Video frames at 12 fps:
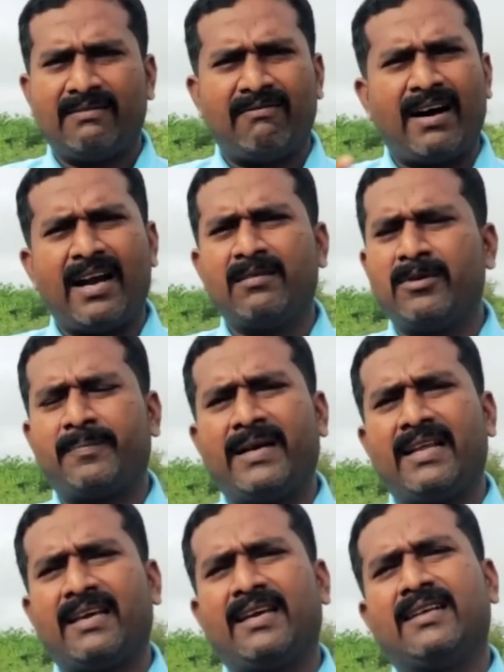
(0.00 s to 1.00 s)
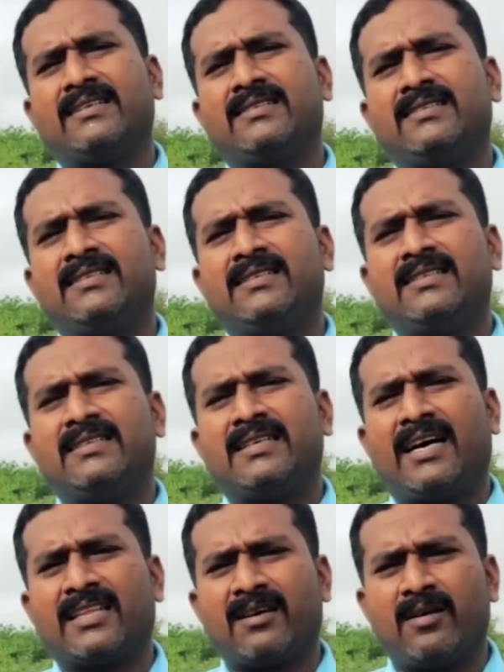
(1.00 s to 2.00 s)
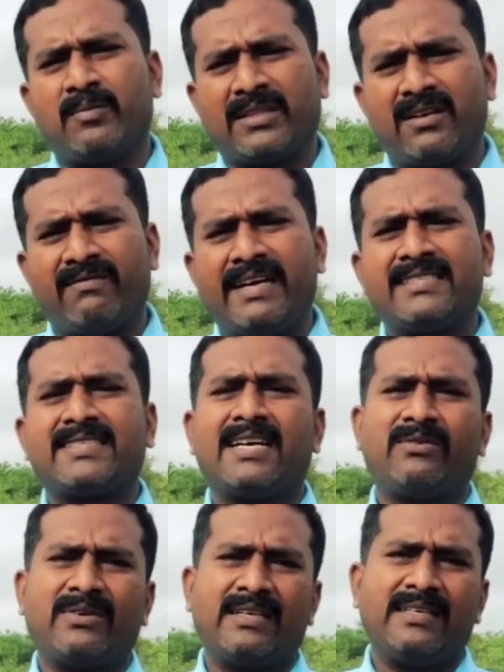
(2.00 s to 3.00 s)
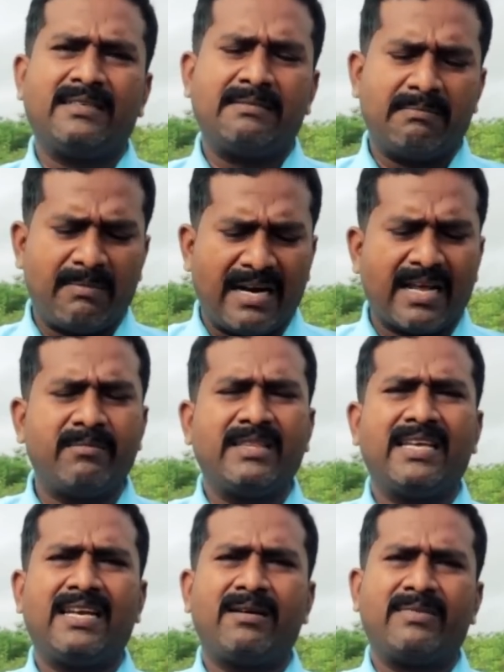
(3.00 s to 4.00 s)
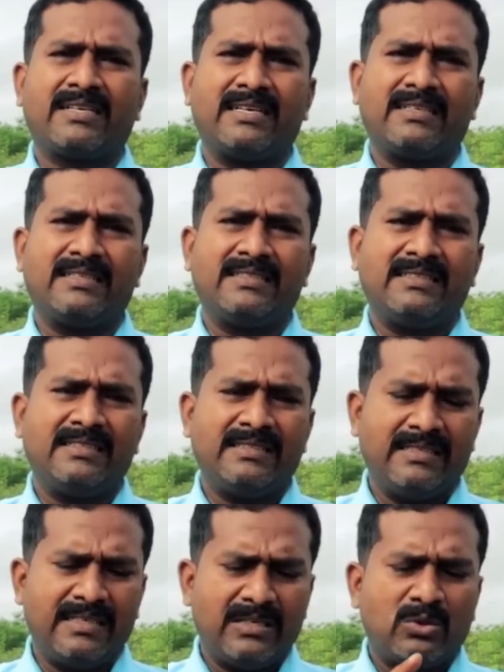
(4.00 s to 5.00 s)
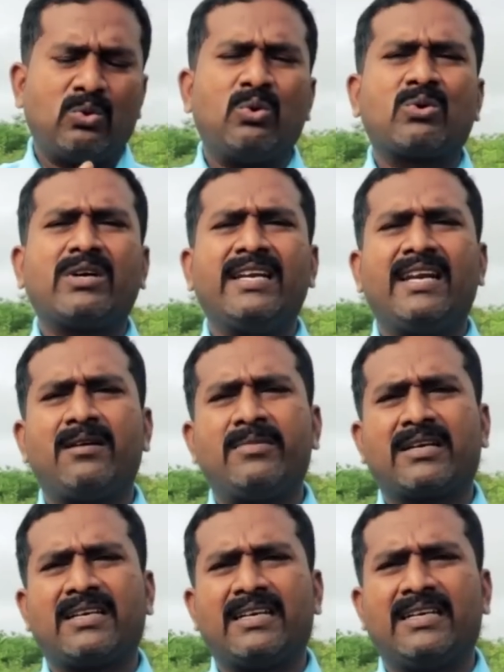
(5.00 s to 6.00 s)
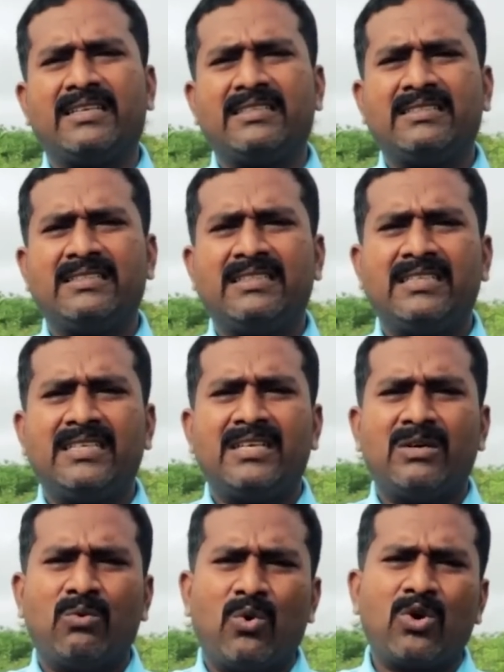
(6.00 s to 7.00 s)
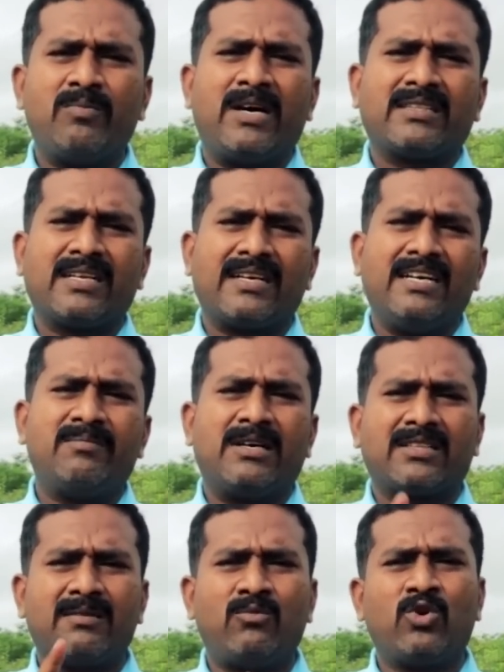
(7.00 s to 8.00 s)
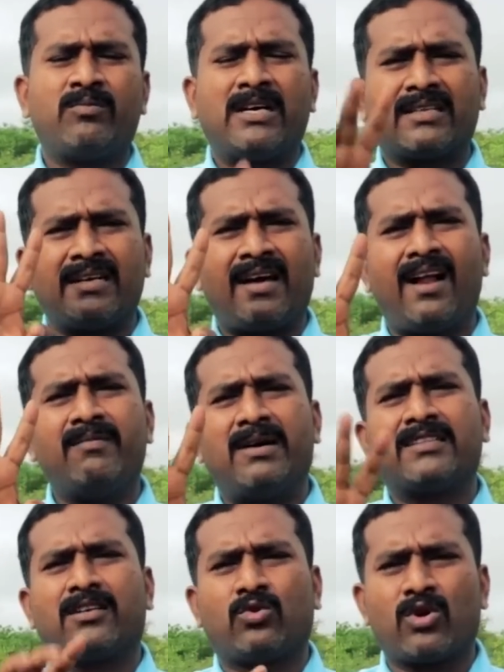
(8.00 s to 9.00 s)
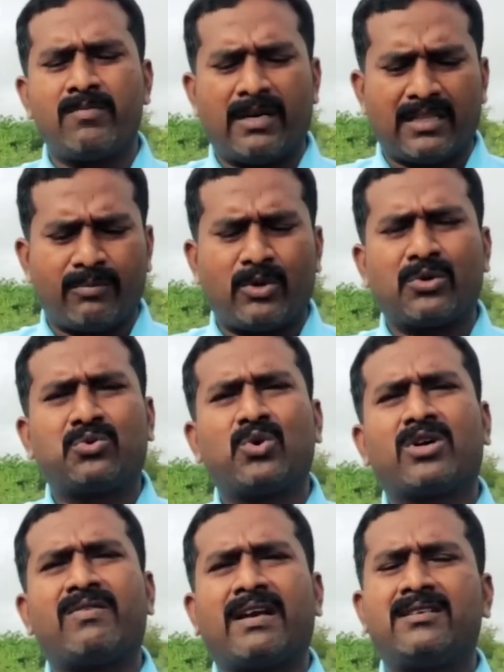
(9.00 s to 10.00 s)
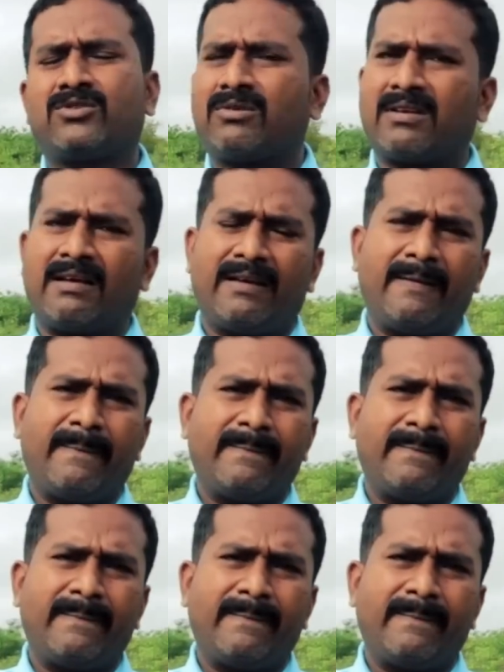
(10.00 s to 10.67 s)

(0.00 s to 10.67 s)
வாலிப பிள்ளைங்க அதுக்கப்புறம் பார்த்தீங்கன்னா வயசானவங்க மன அமைதி இல்லாமல் இருக்காங்க தூக்கம் இல்லாமல் இருக்காங்க ஒரு மாத்திரை ரெண்டு மாத்திரை மூணு மாத்திரை நாலு மாத்திரை தூக்க மாத்திரை போட்டும் தூக்கம் வரலன்னு சொல்கிறாங்க